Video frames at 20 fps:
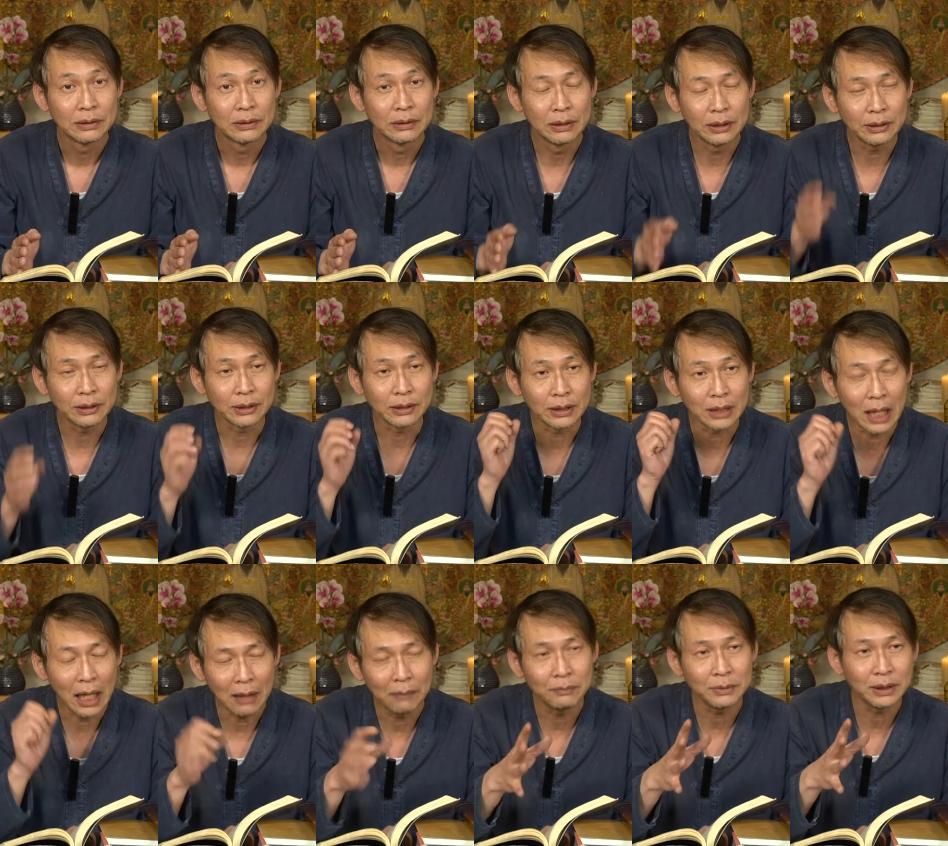그래서
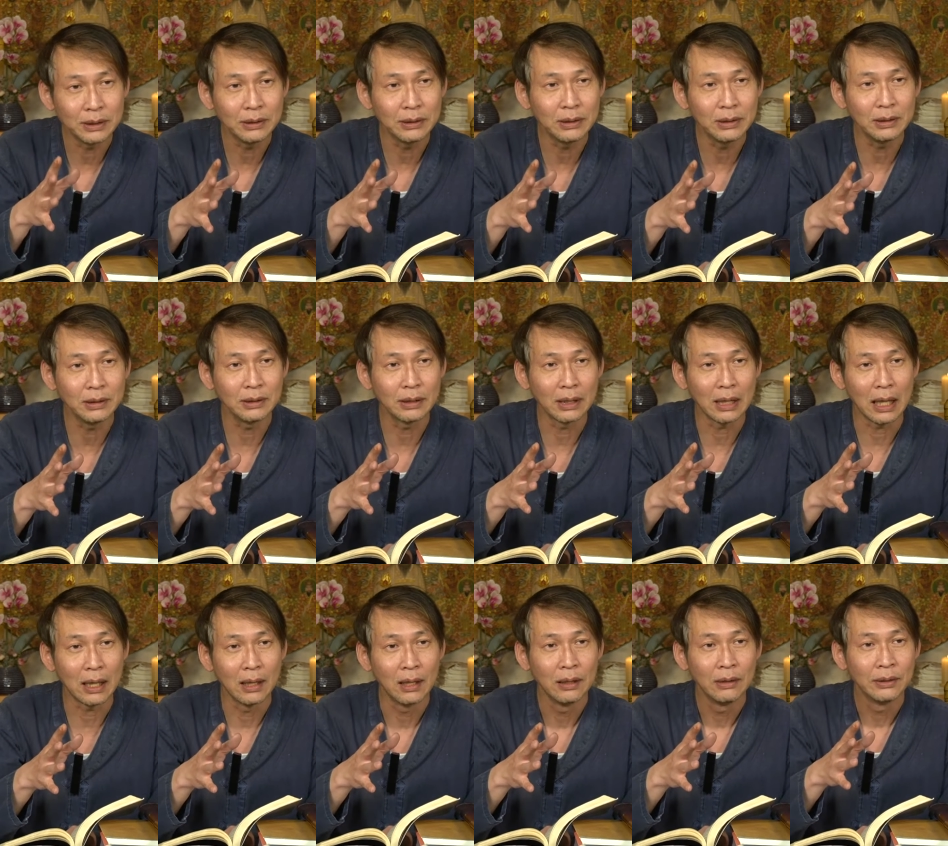참선을
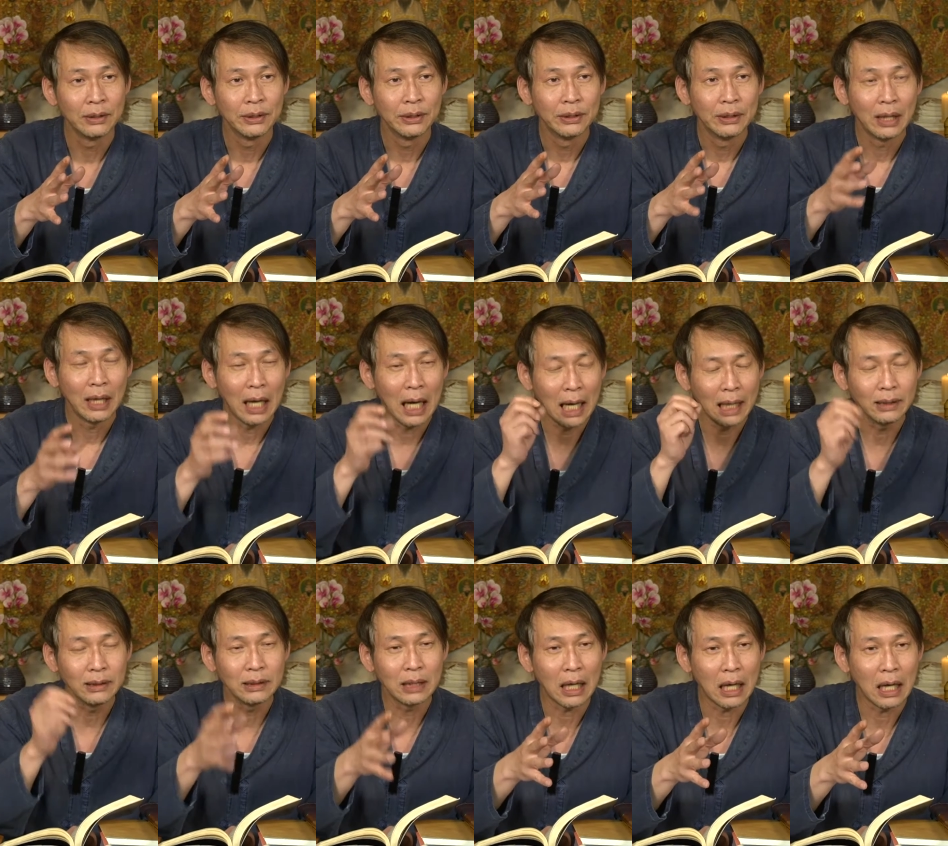
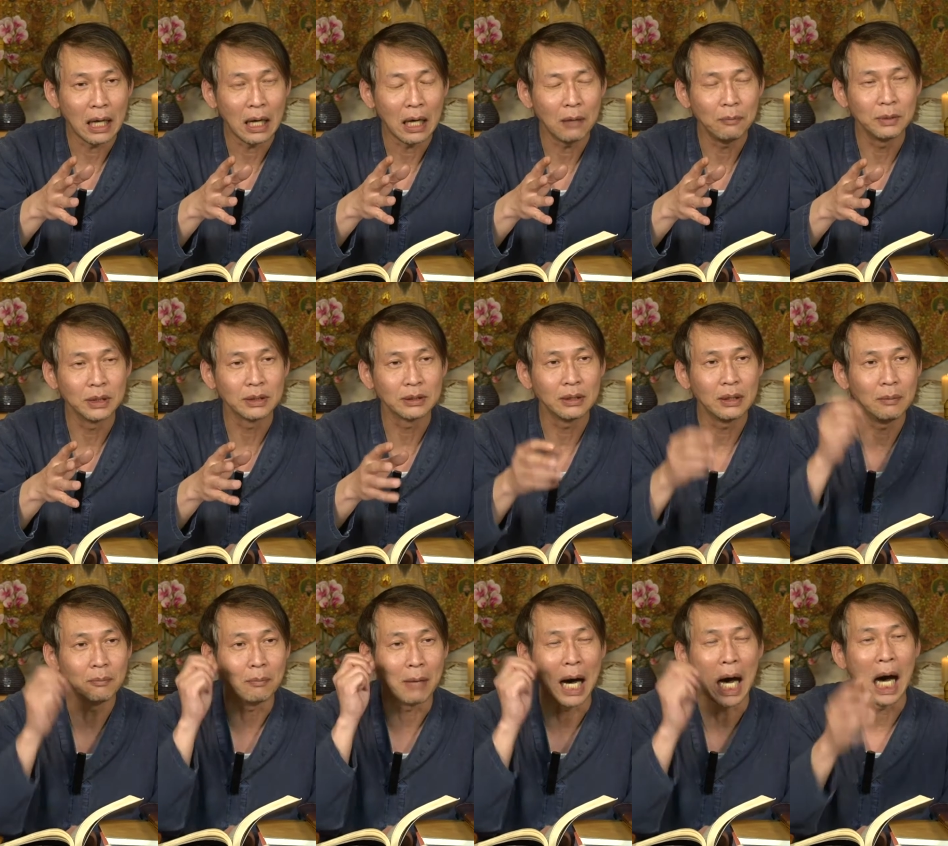한다
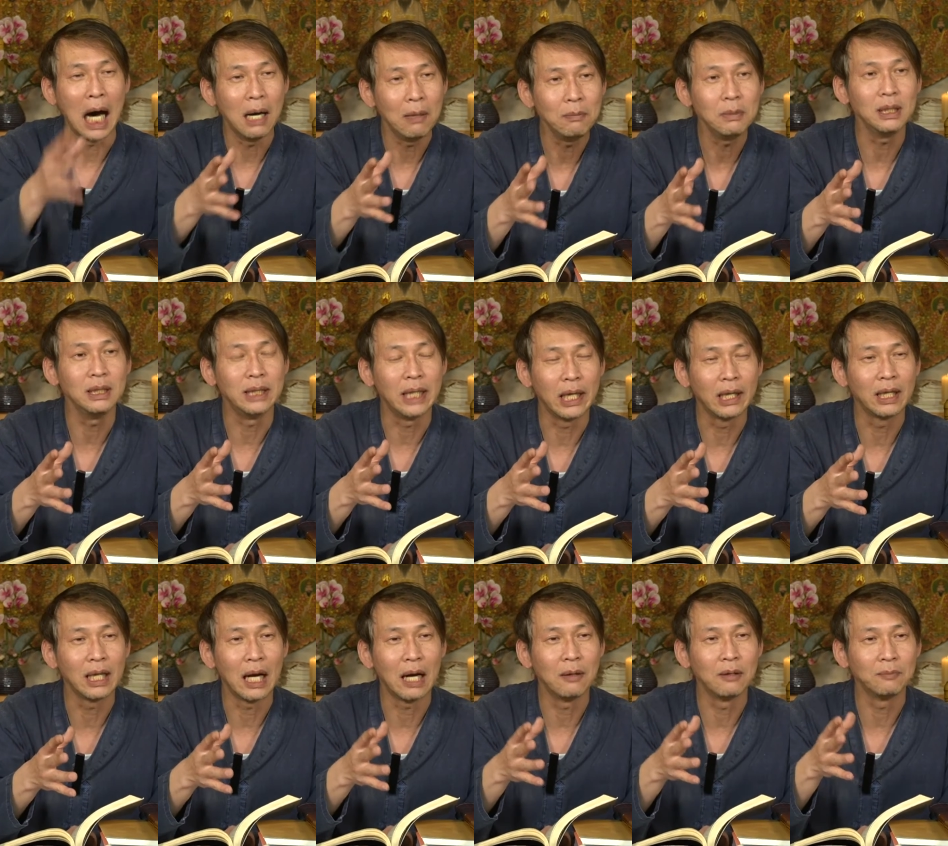하면서 마음을
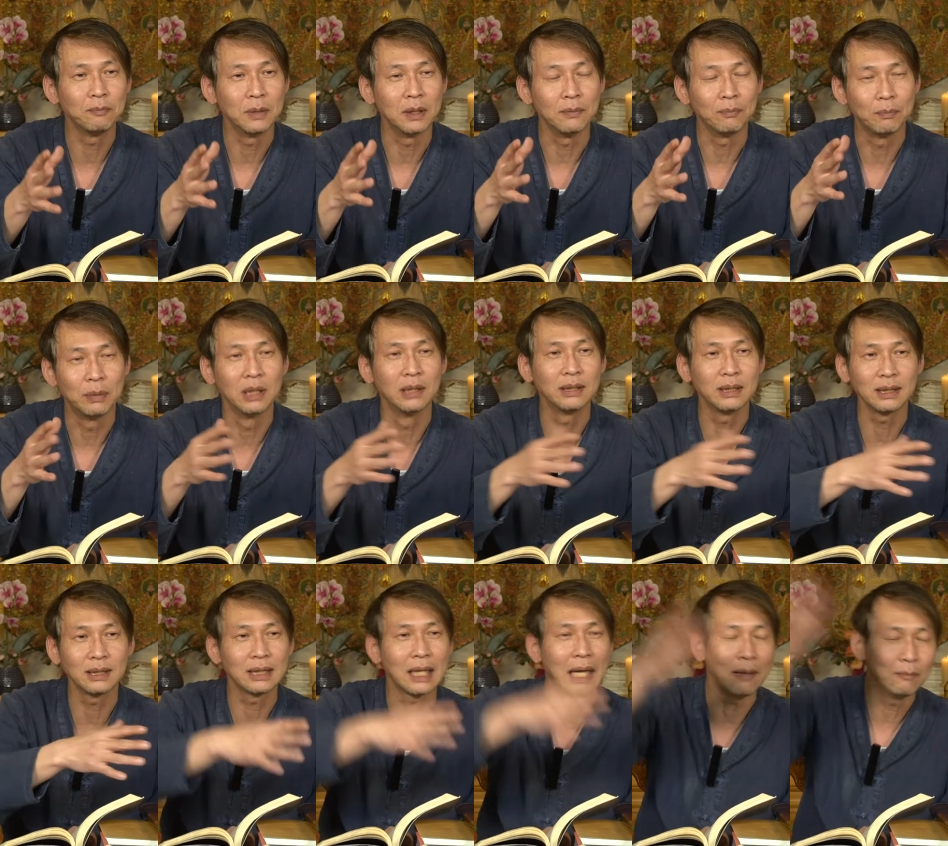얘기하면
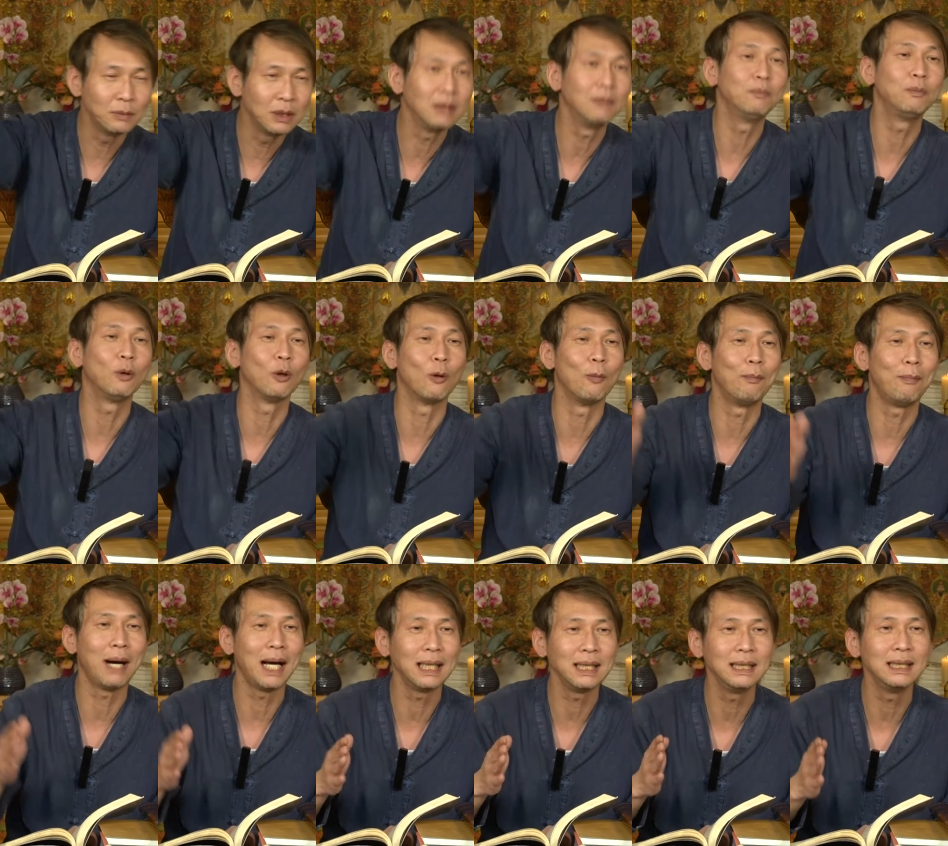벌써 삼천 퍼센트
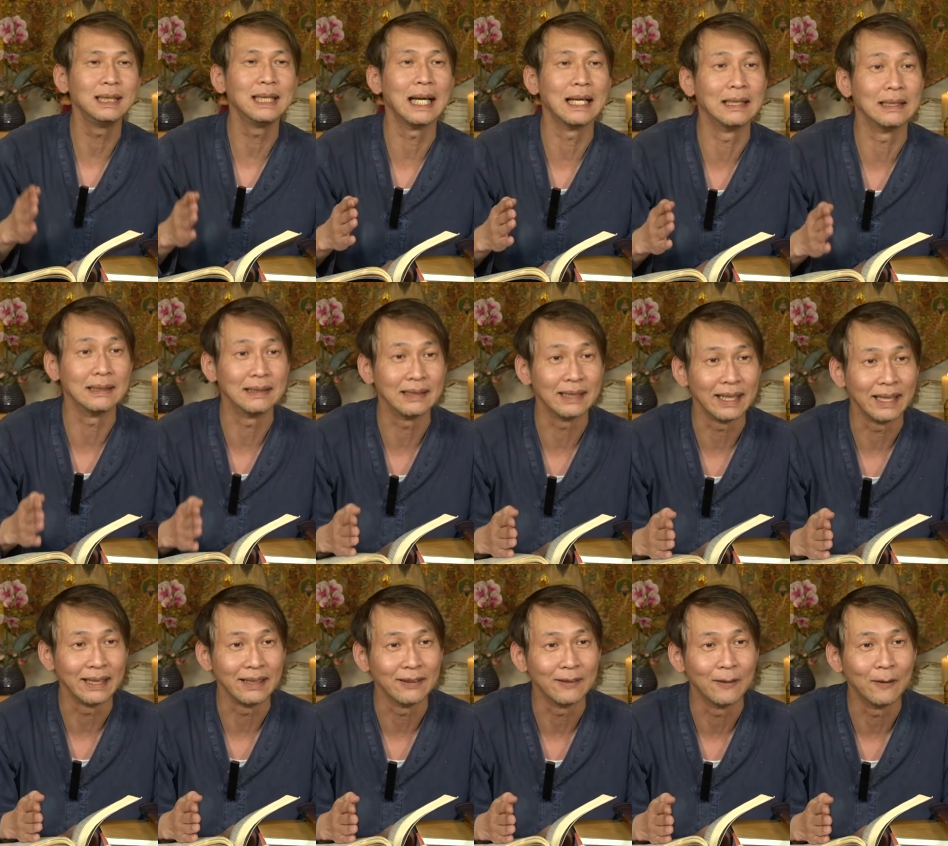빠진다는
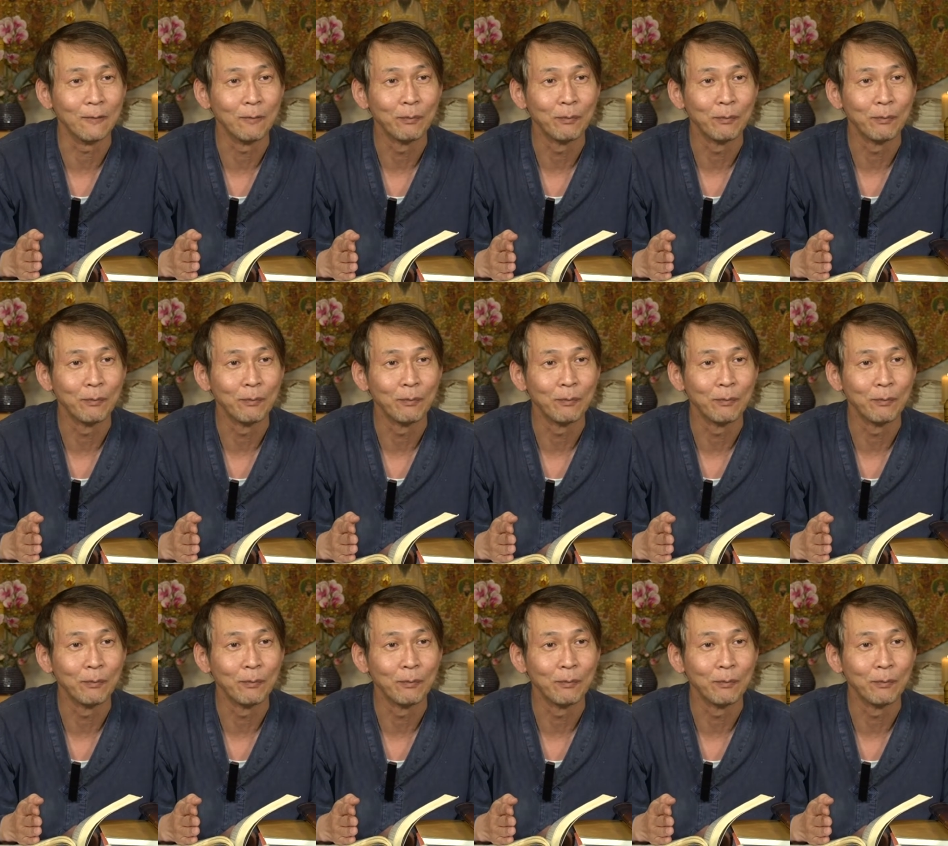거예요.